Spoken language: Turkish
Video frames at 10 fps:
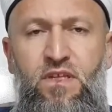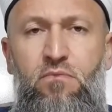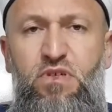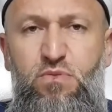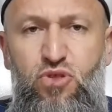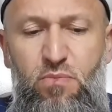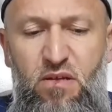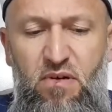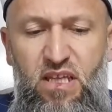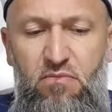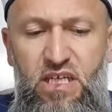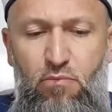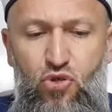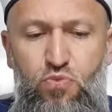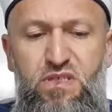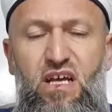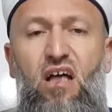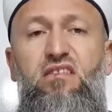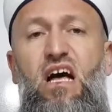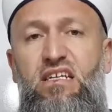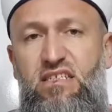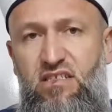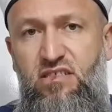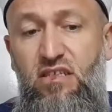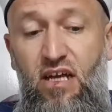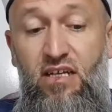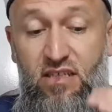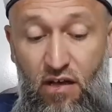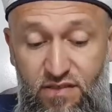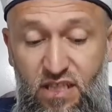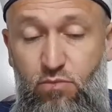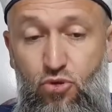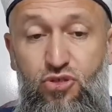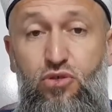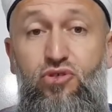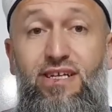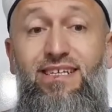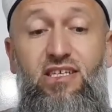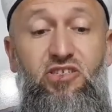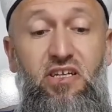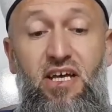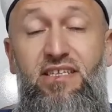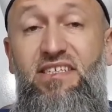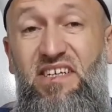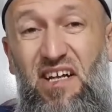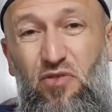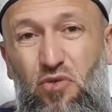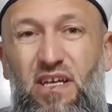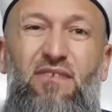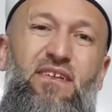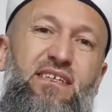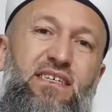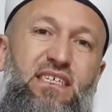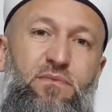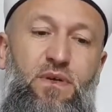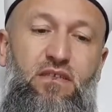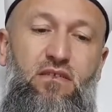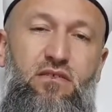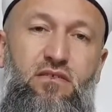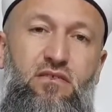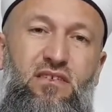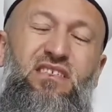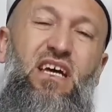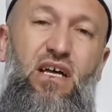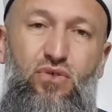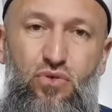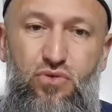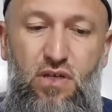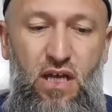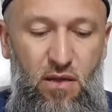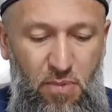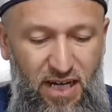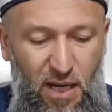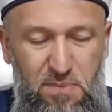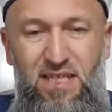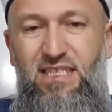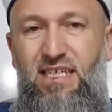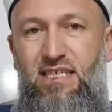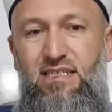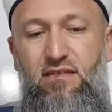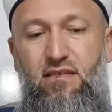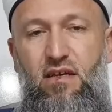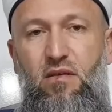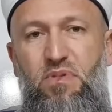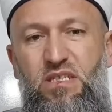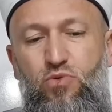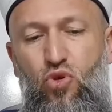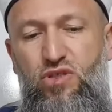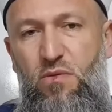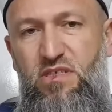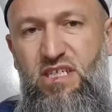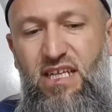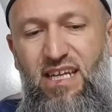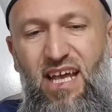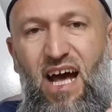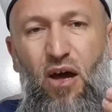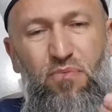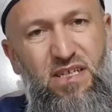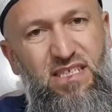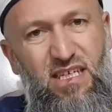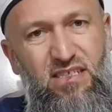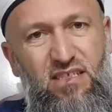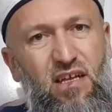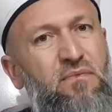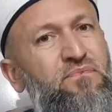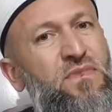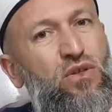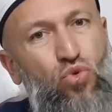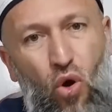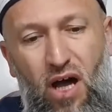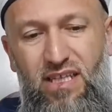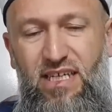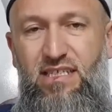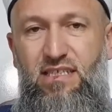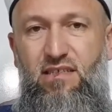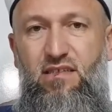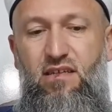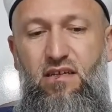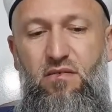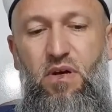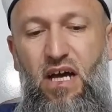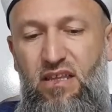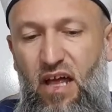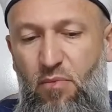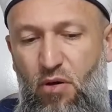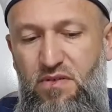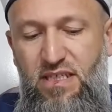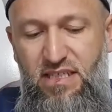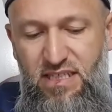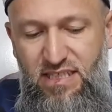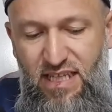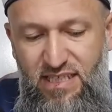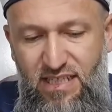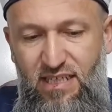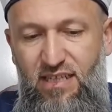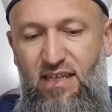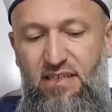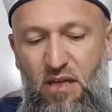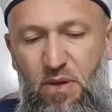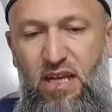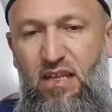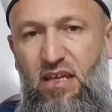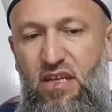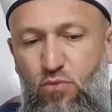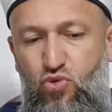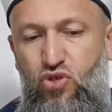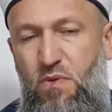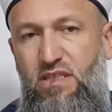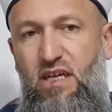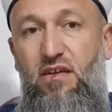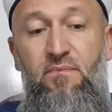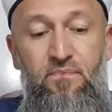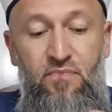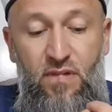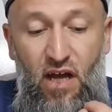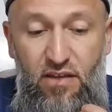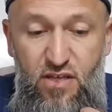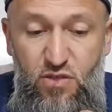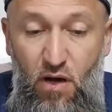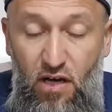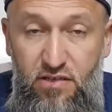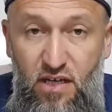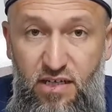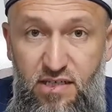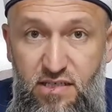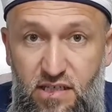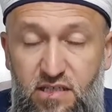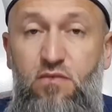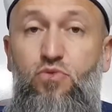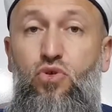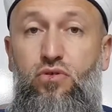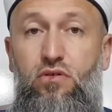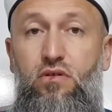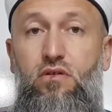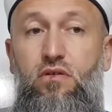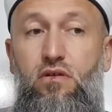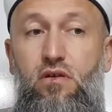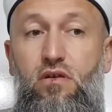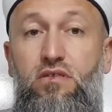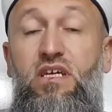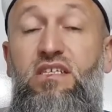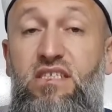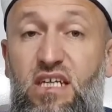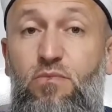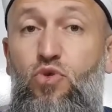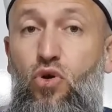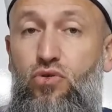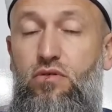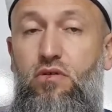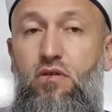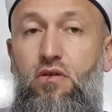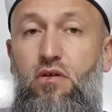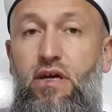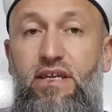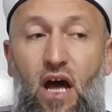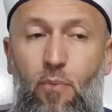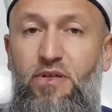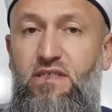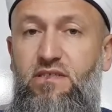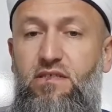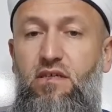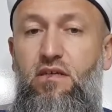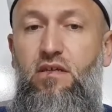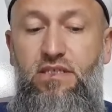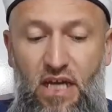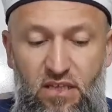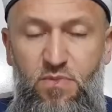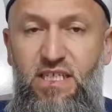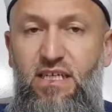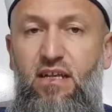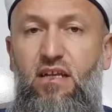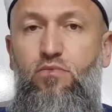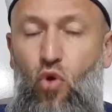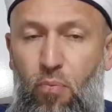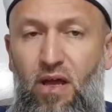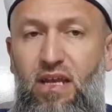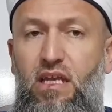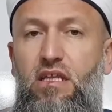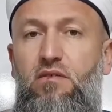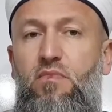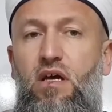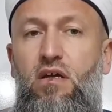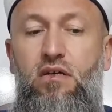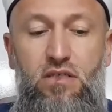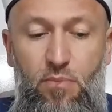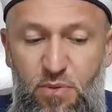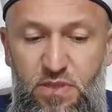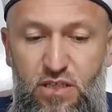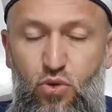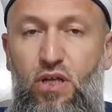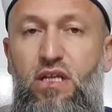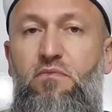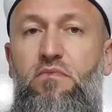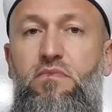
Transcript: Biz burada bilim adamlığı yapmıyoruz. Biz Allah rızası için tavsiyede bulunuyoruz. Ne diyoruz arkadaşlar? Dikkatli olun. Evlerinize girmeyin. Rica ediyoruz. Bak abdestli gezin. Bizim söyleyeceğimiz şeyler abdestli gezin. Dualı gezin. Bak Allah muhafaza ne, ne sıkıntılar, belalar, ne musibetler. Kardeşim ardı arkası kesilmiyor. Kesilmiyor. E ne yapacağız? E kendimize gelelim, toparlanalım, Rabbimize dönelim.